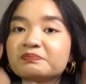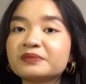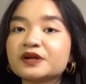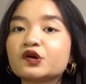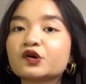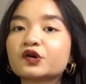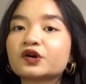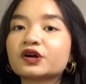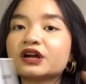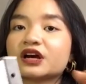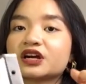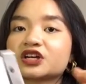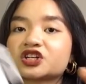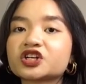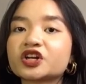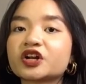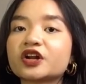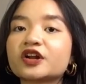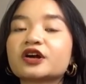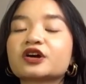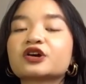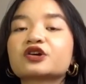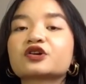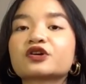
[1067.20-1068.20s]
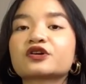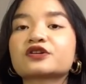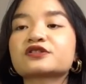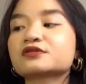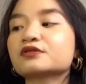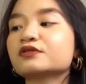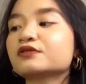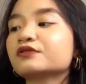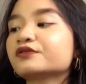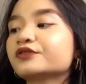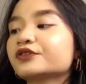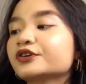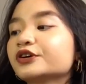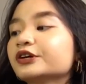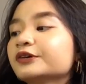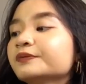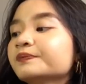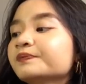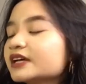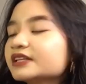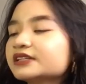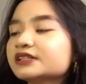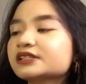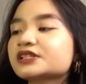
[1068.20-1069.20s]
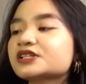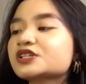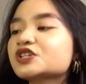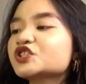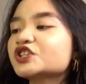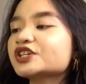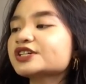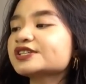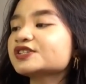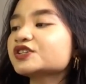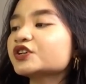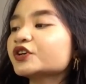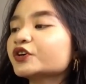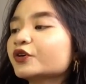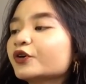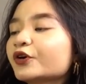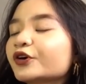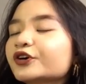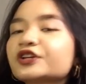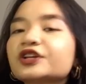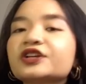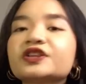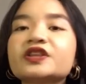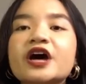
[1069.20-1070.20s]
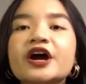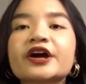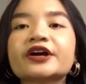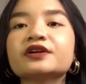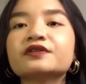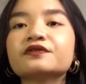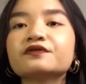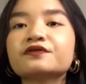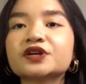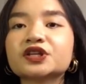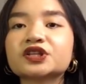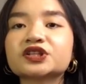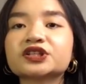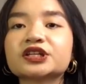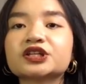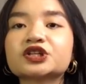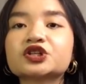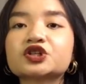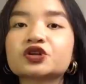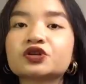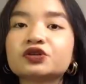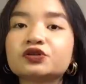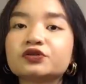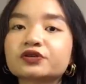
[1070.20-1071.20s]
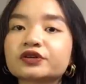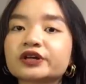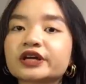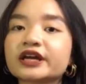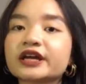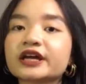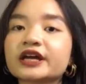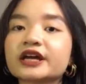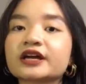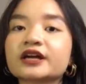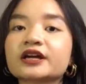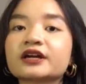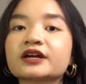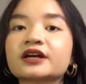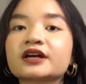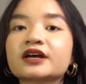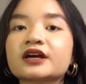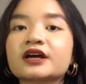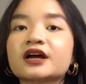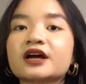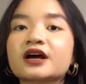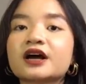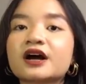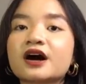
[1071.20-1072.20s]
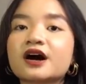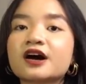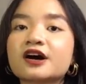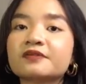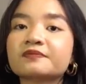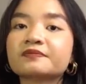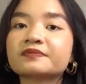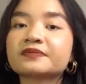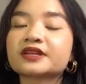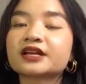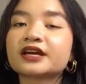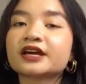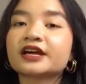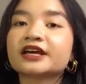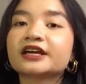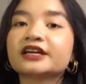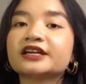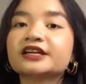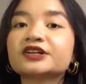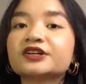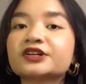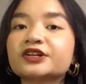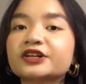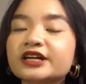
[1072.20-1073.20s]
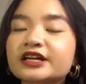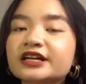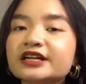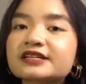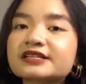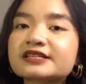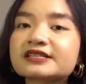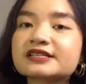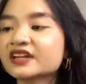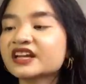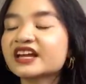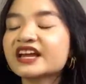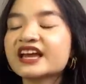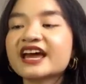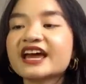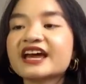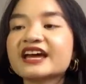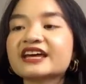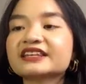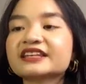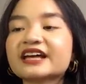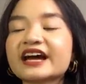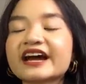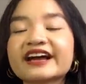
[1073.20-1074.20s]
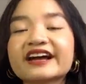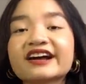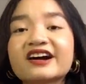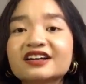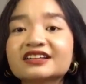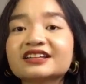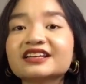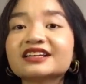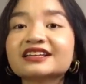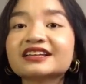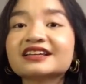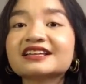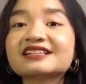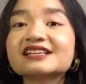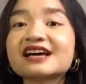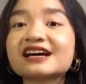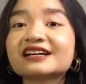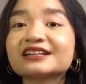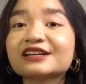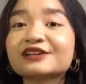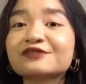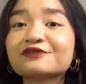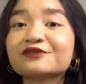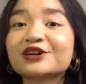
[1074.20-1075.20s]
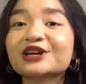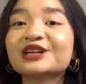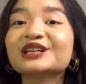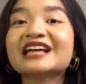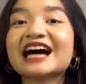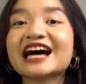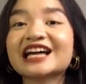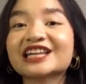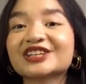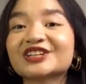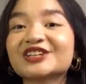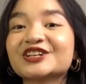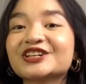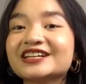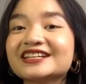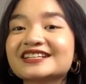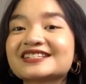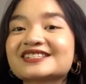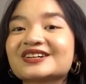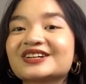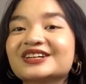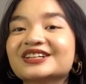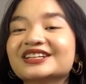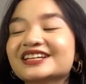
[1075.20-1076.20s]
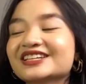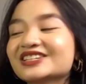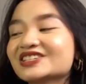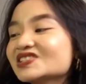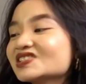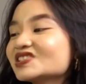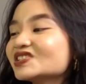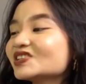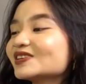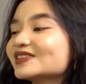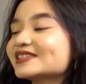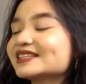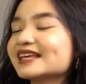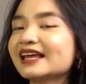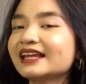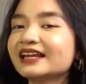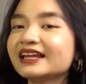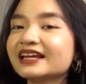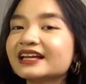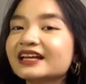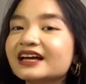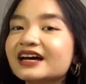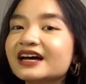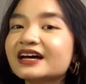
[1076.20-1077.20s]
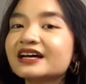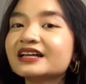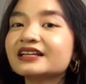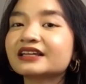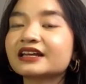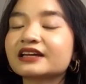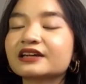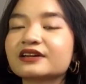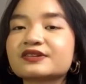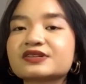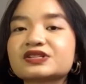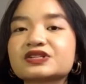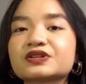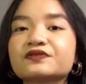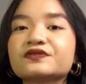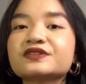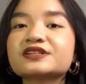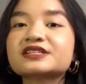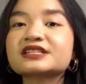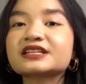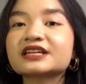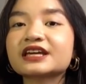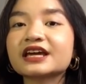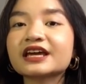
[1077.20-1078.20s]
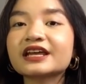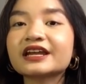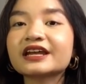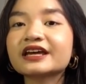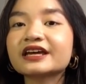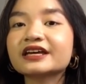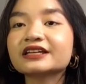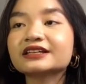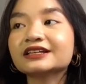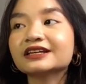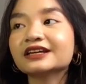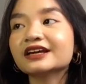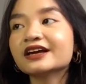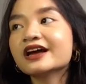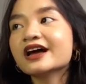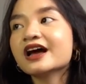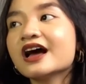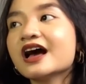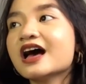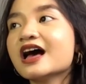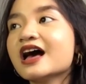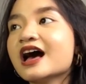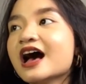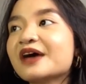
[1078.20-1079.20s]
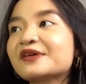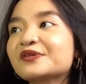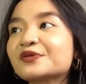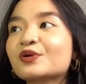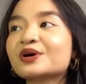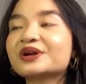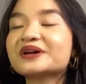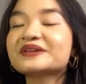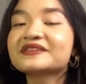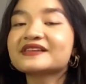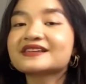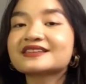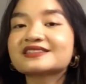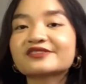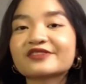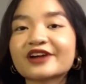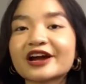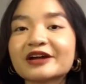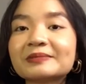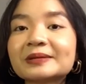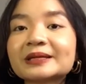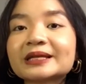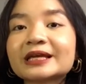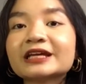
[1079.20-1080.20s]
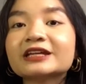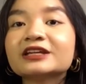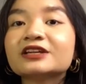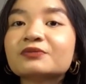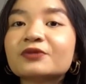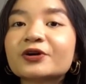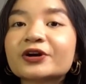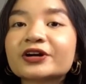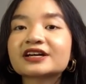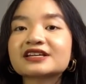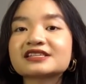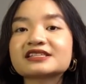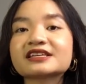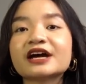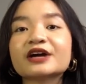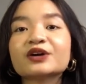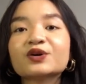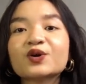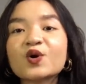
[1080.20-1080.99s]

bilog lang siya na nag-crossover. This is just your ordinary vintage looking um, earrings. And I got it exactly for that reason. It just looks elegant, it looks sophisticated. I don't want to describe it anymore kasi I